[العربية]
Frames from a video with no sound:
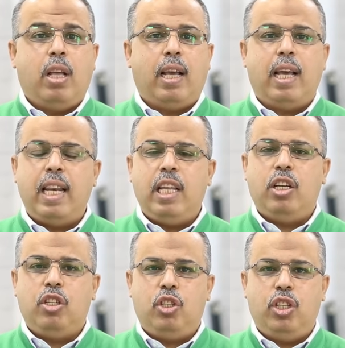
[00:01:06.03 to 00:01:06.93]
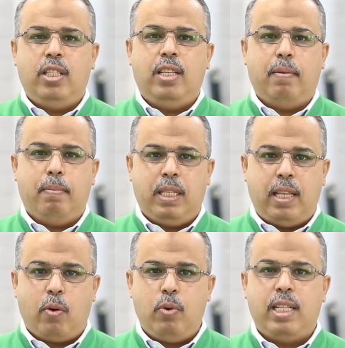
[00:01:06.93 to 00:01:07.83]
غني جدا
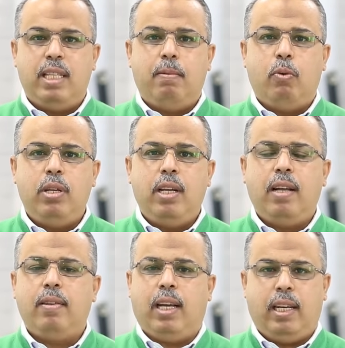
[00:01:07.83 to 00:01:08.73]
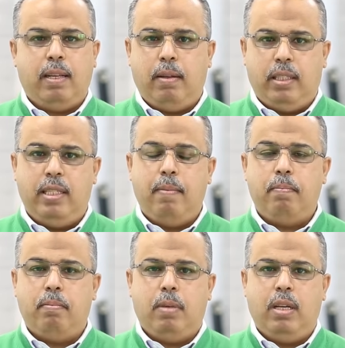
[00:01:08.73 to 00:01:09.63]
بالترويه الدمويه يعني
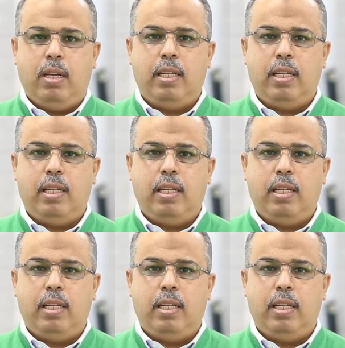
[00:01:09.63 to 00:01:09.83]
الدم آه،